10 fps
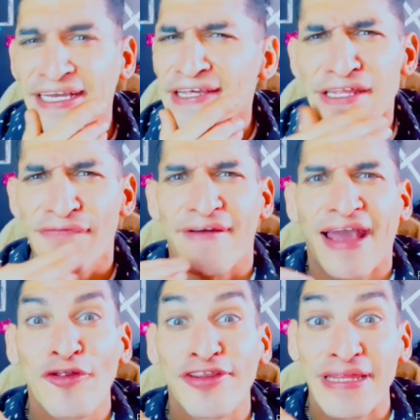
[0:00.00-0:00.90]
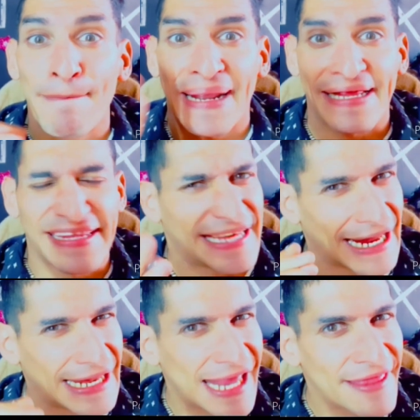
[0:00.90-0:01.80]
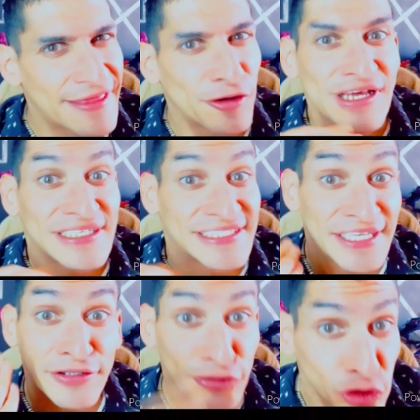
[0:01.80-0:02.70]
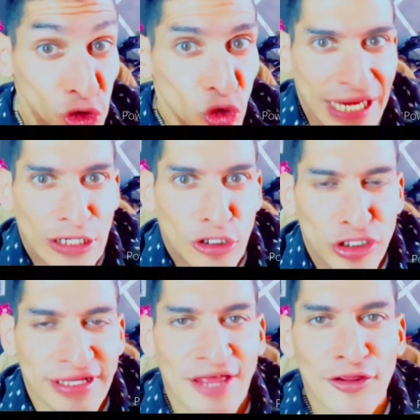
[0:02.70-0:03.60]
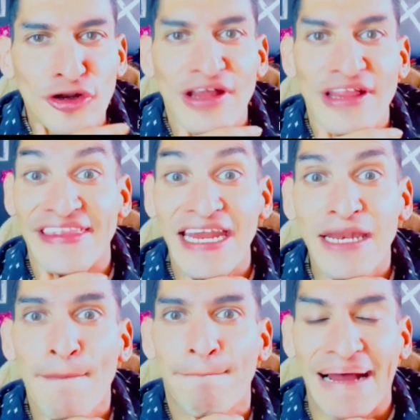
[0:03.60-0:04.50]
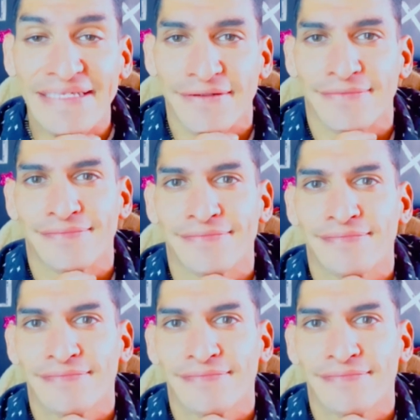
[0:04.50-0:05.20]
¿Qué significado tiene para ti el día de hoy ser tú el coordinador del PAN?